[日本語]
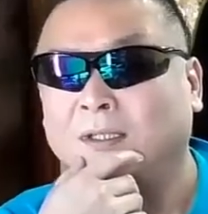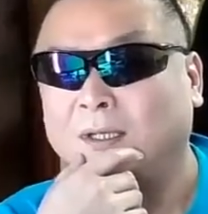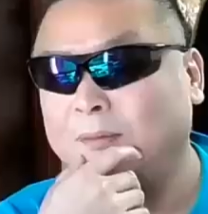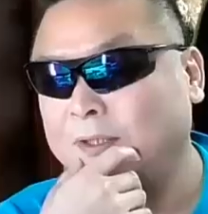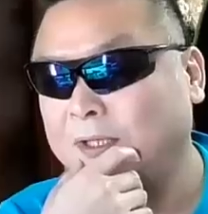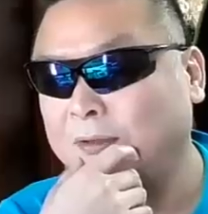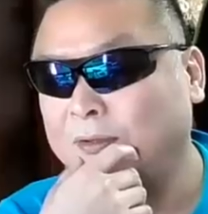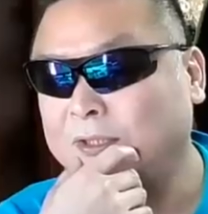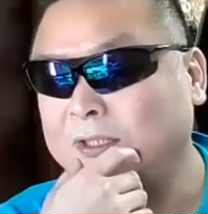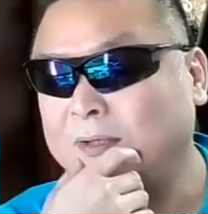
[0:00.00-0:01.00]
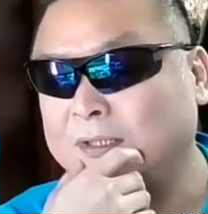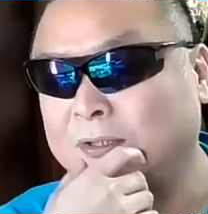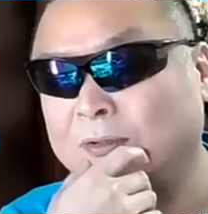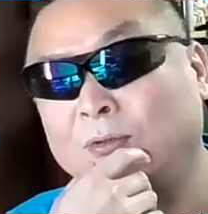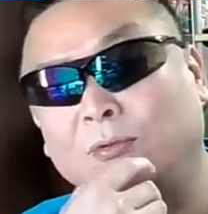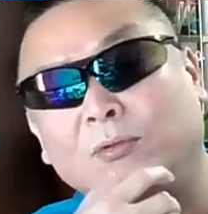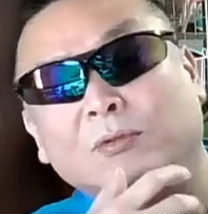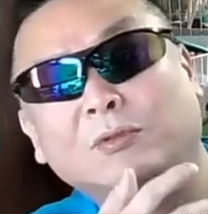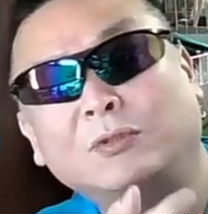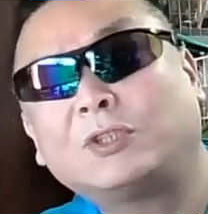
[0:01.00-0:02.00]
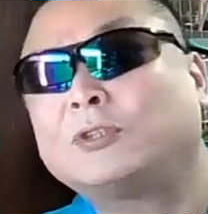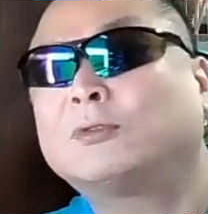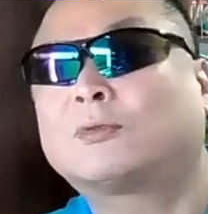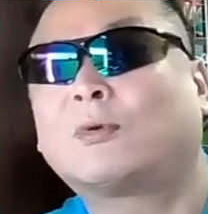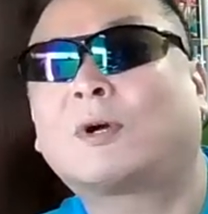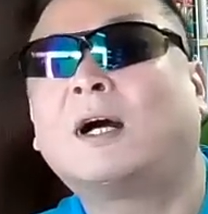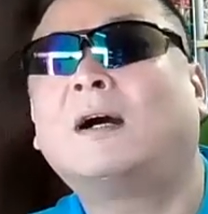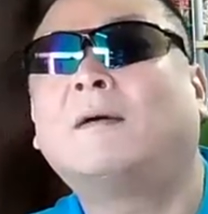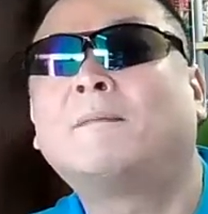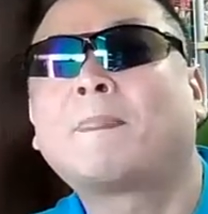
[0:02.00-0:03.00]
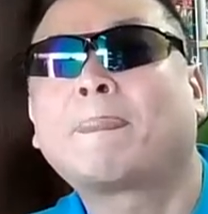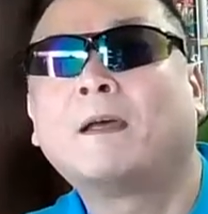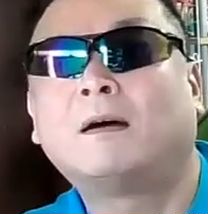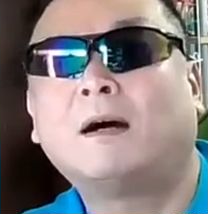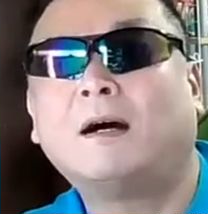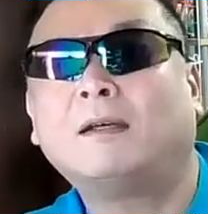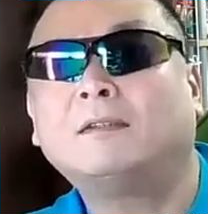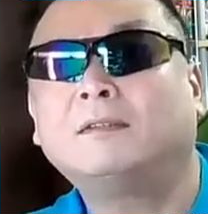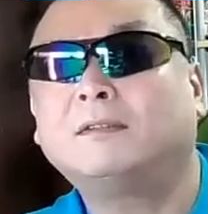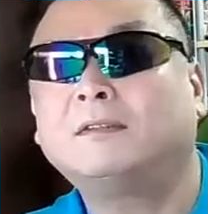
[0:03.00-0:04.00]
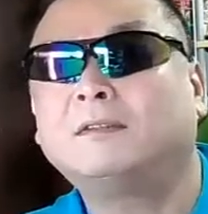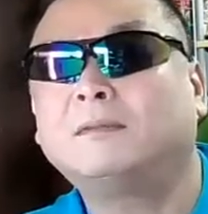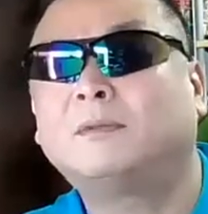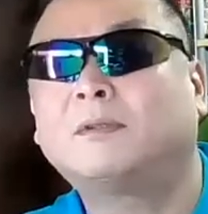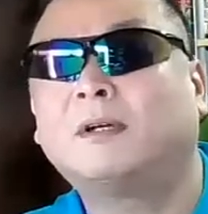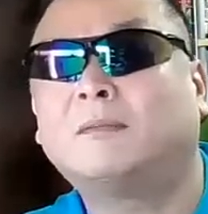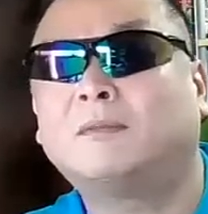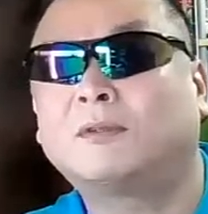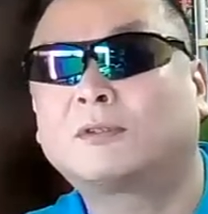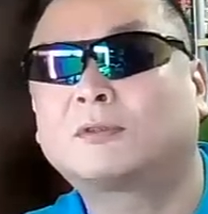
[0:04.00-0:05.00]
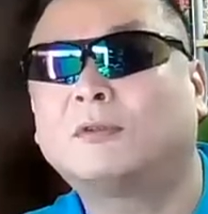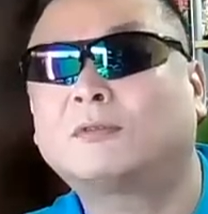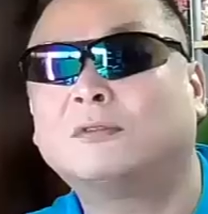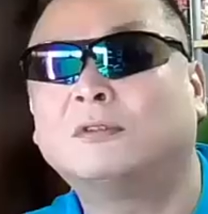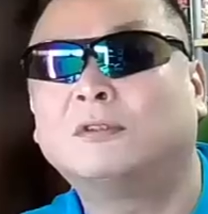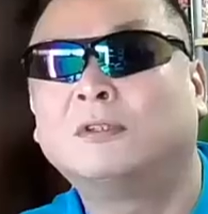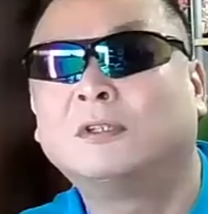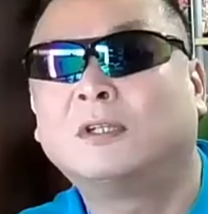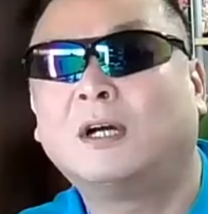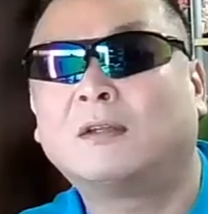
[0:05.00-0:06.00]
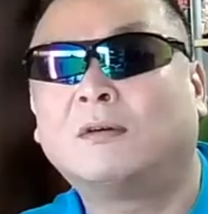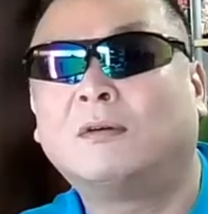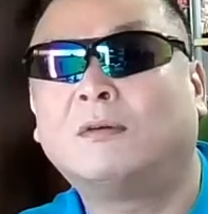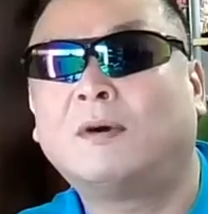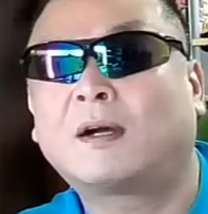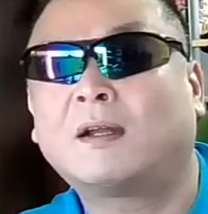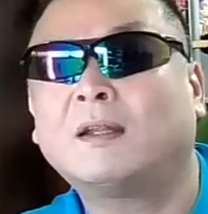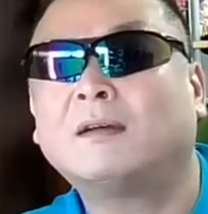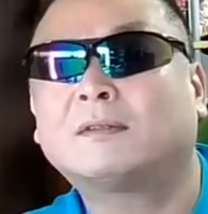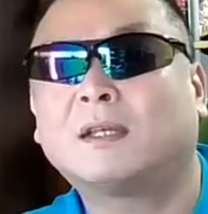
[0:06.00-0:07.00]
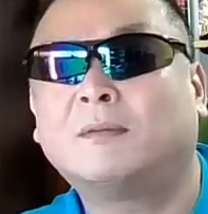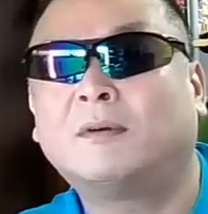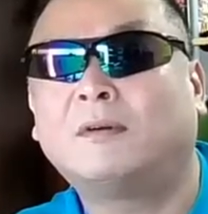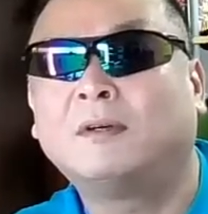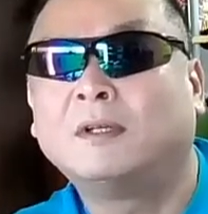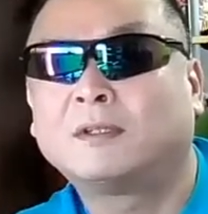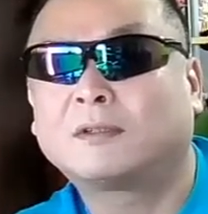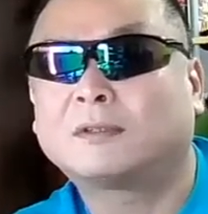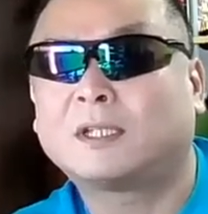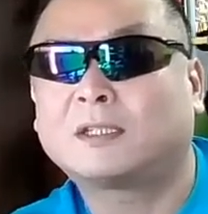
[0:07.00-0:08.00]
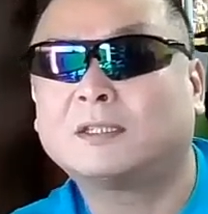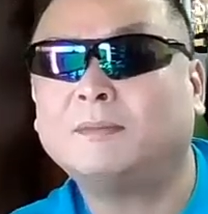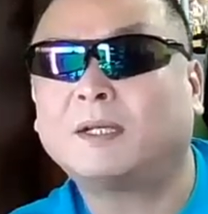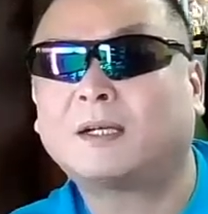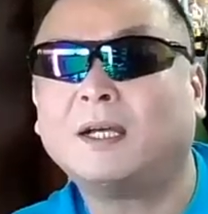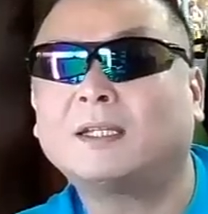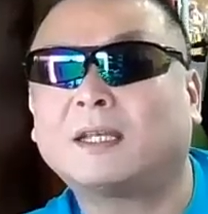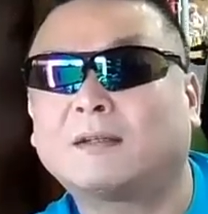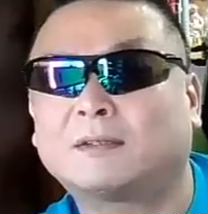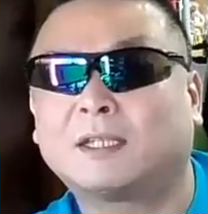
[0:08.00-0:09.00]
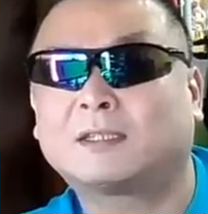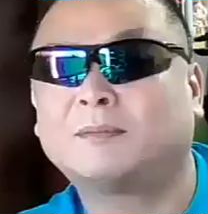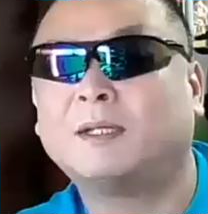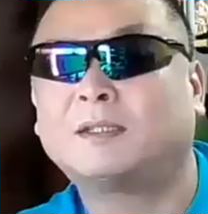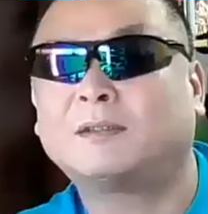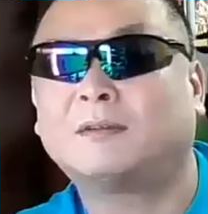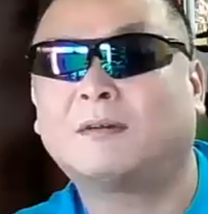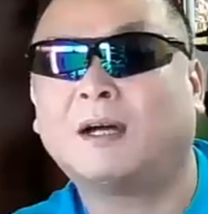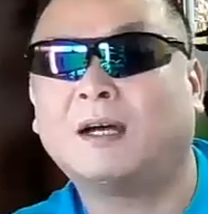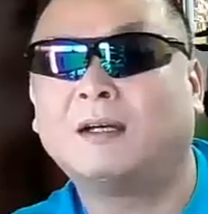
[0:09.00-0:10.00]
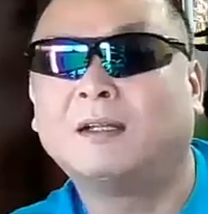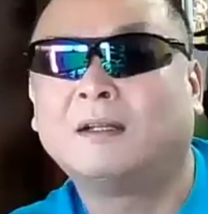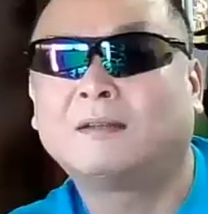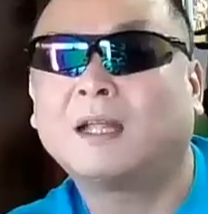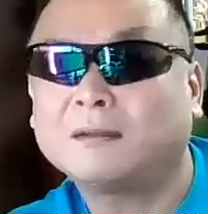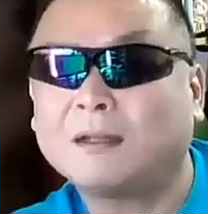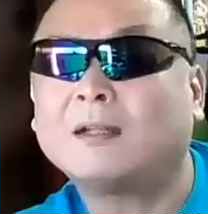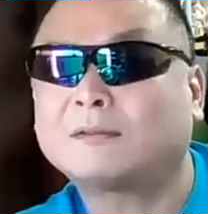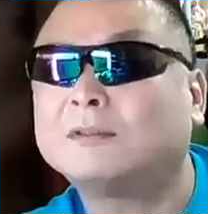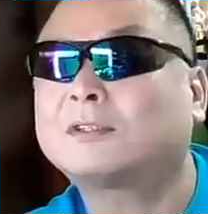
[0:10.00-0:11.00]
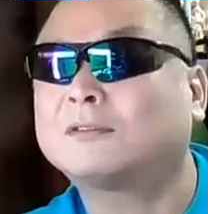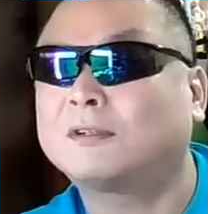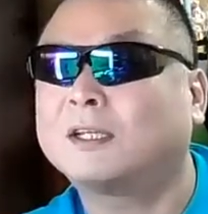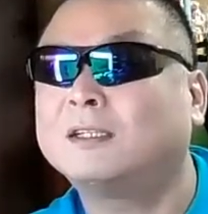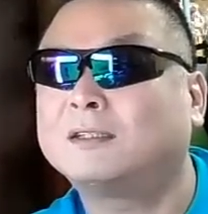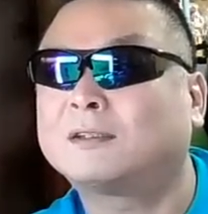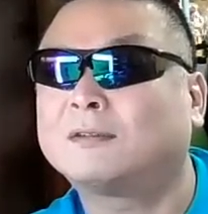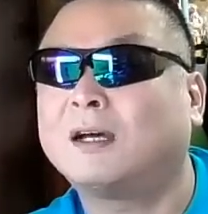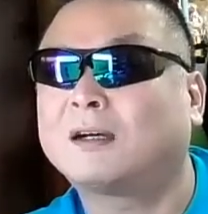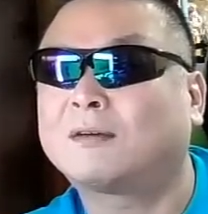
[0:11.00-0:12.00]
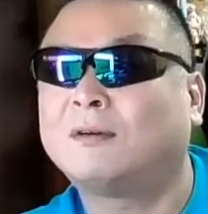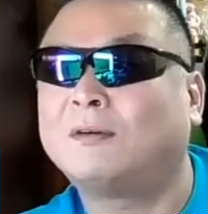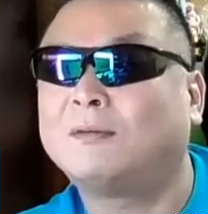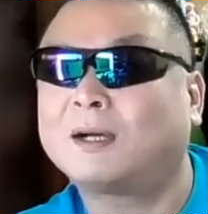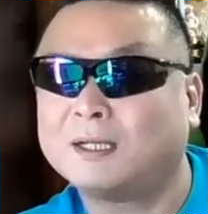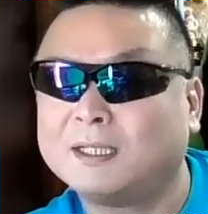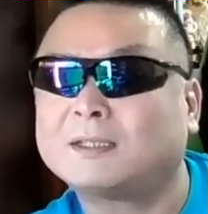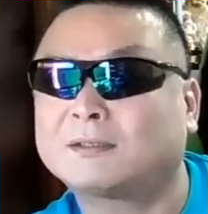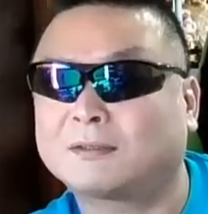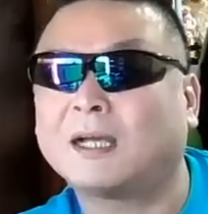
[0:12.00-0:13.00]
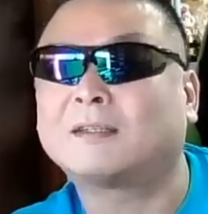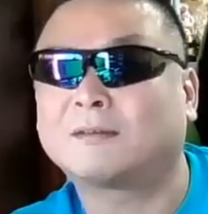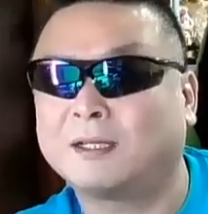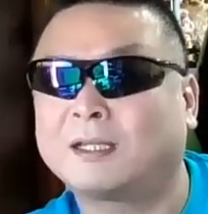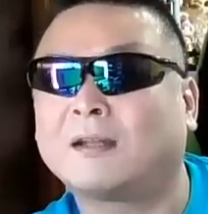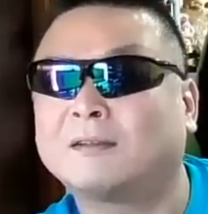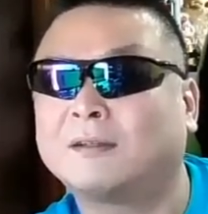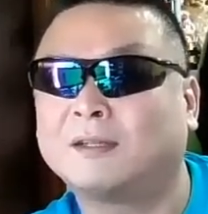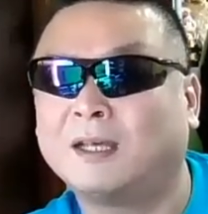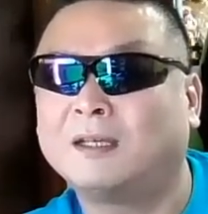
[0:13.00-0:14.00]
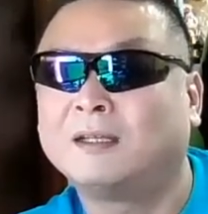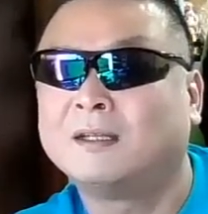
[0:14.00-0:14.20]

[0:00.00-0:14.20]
だもでおじいはその宇宙とかああいうものはものすごくあの分からなくてもその説明書いてある説明っていうのがなんとなく宇宙の原理というのはこう分かりやすく書いてくれてあるんだよね。